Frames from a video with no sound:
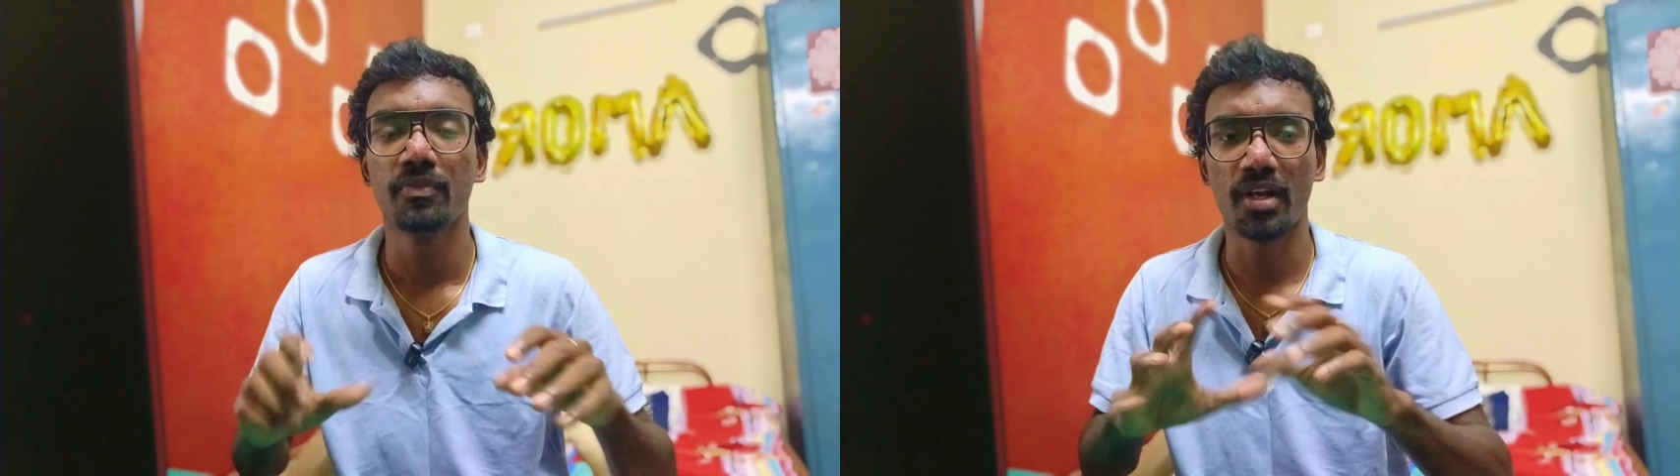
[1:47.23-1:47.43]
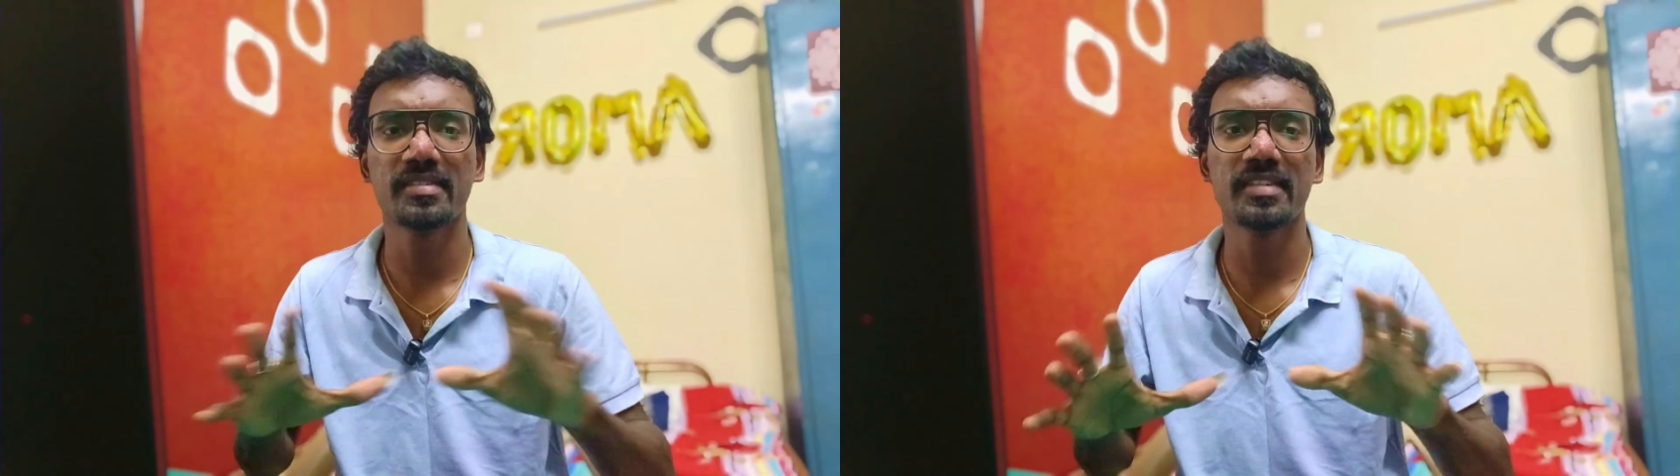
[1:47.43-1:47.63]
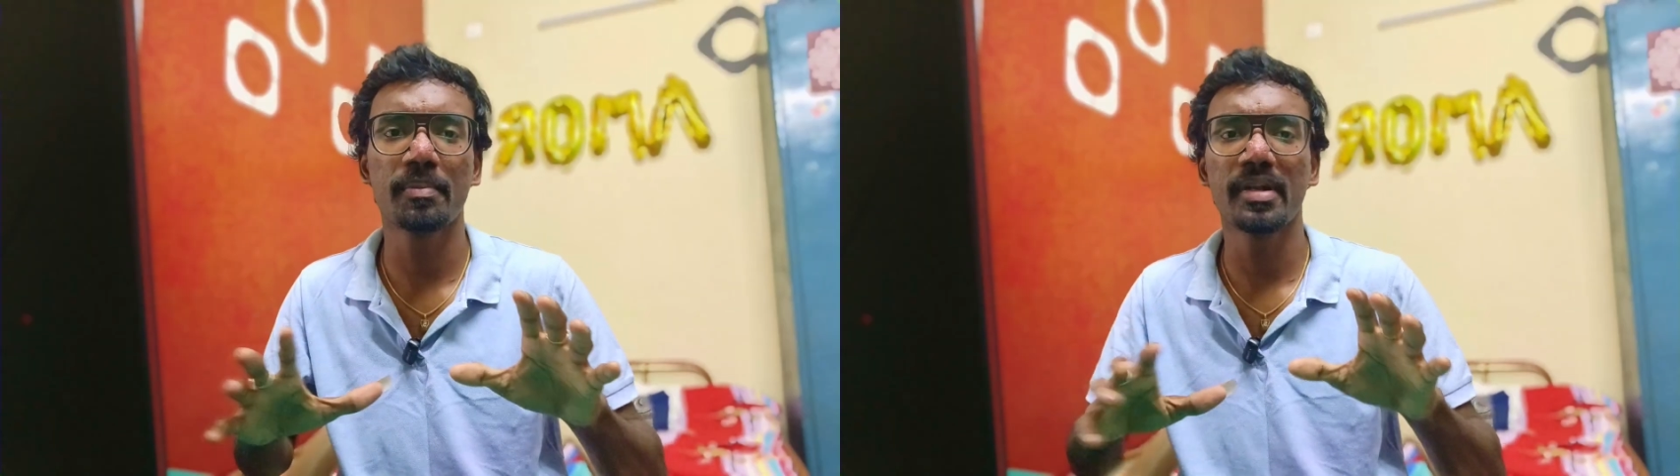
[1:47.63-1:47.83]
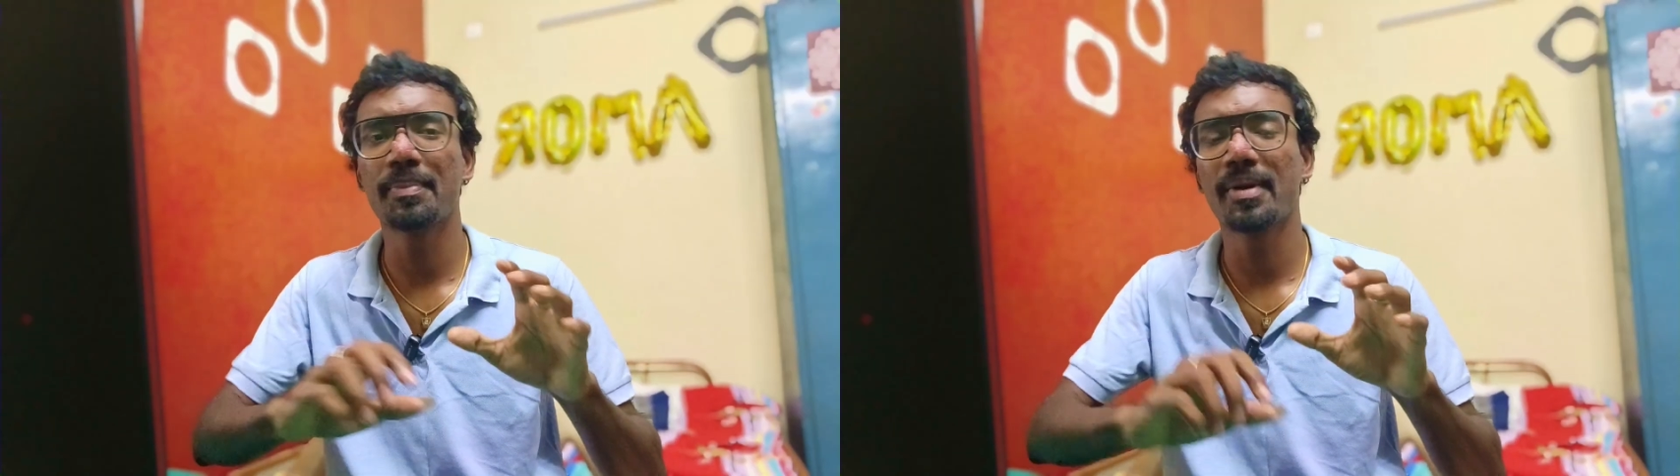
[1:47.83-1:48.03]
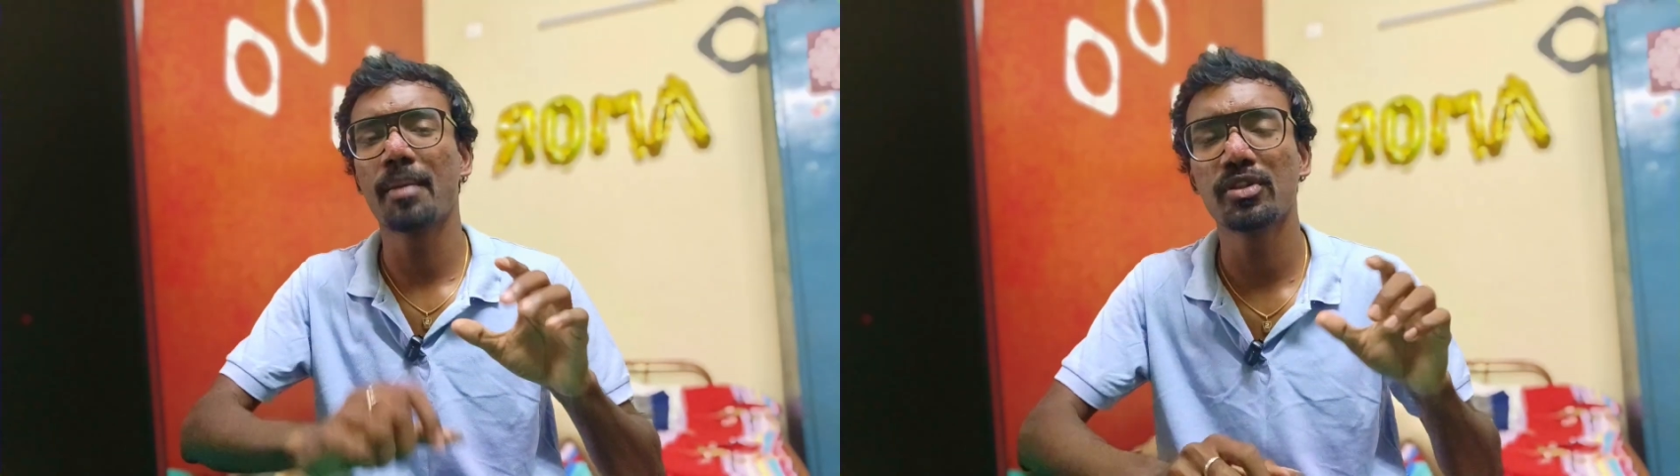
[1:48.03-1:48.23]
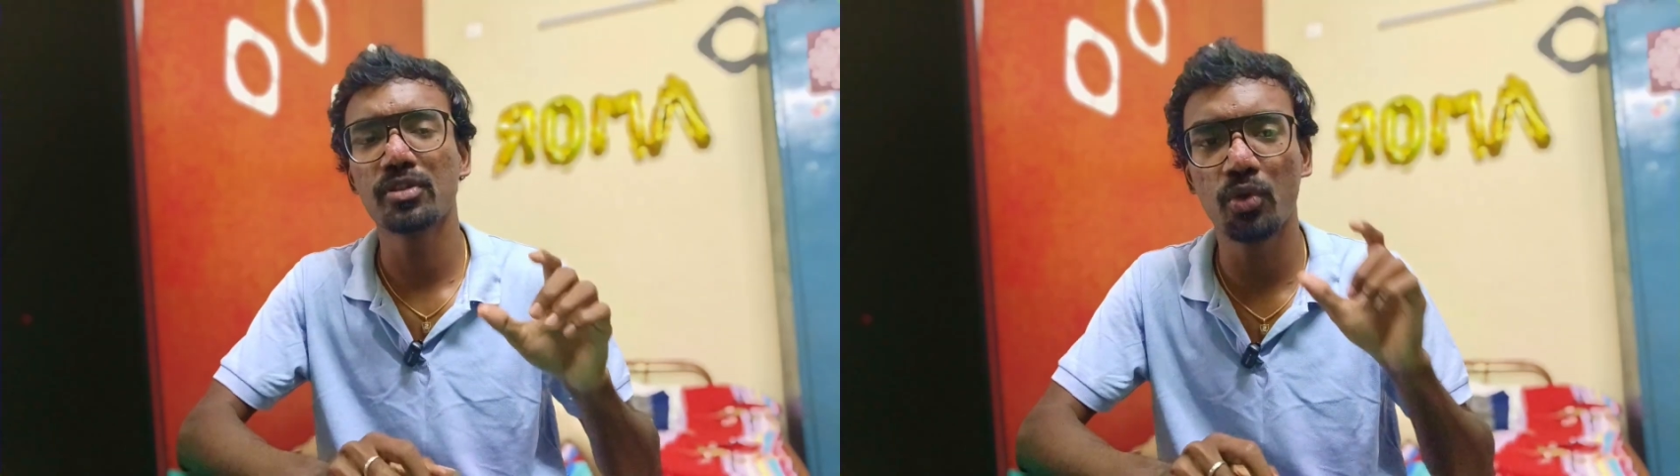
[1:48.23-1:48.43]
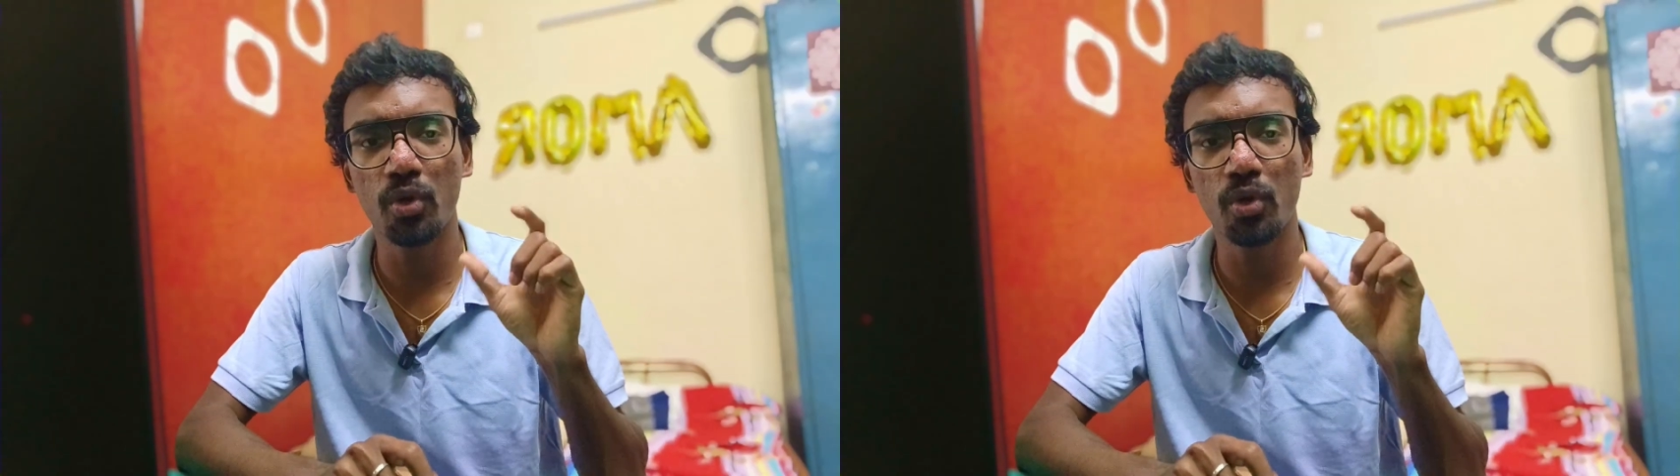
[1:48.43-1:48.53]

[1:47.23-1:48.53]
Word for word: ஃபார் எக்ஸாம்பிள் இப்போ நம்ம வந்து